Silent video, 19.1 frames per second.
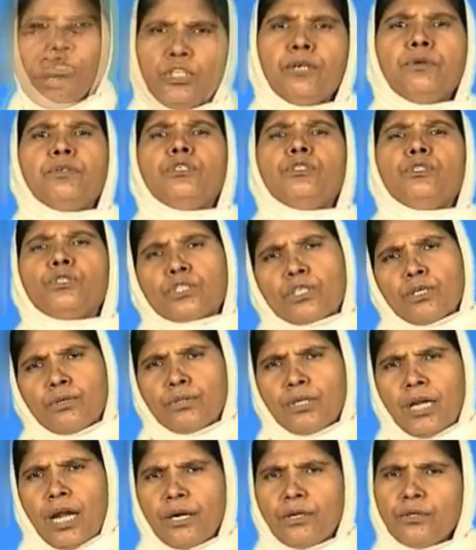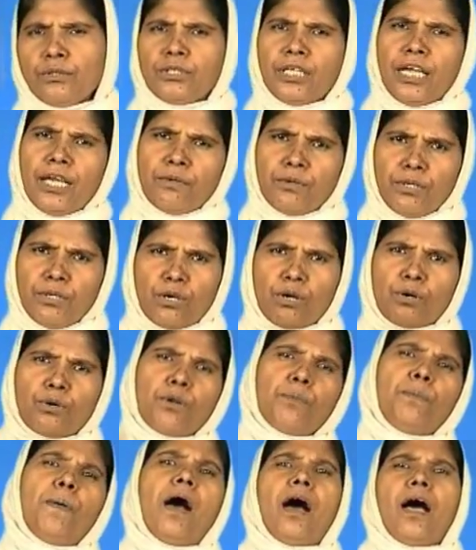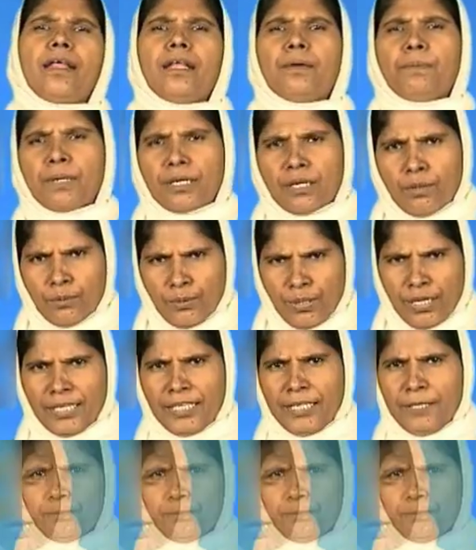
దేవుని దృష్టిలో ఉన్నాడు దేవుని యొక్క కృప ఆయన పట్ల ఉండేది